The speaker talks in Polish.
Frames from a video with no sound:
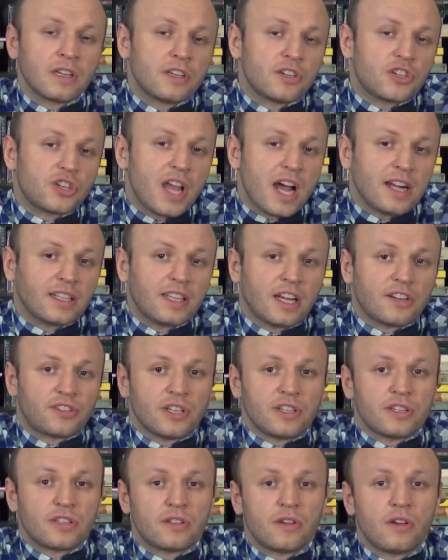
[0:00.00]
Szlachta
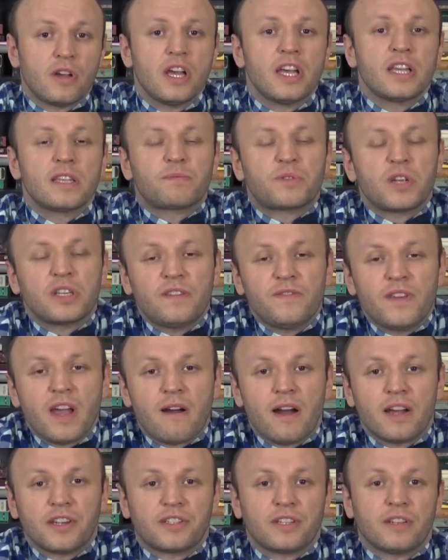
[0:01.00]
często
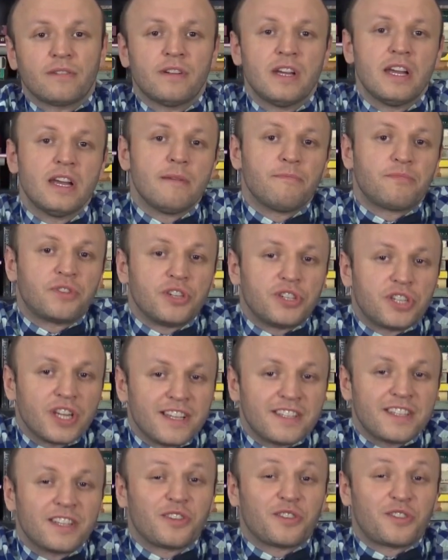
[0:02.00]
sprzeciwiała się
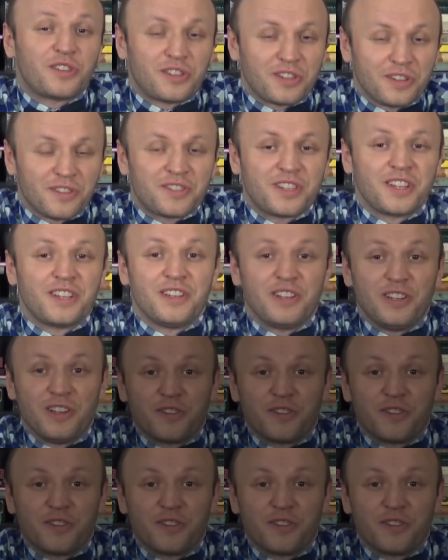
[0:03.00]
przysiędze dotyczącej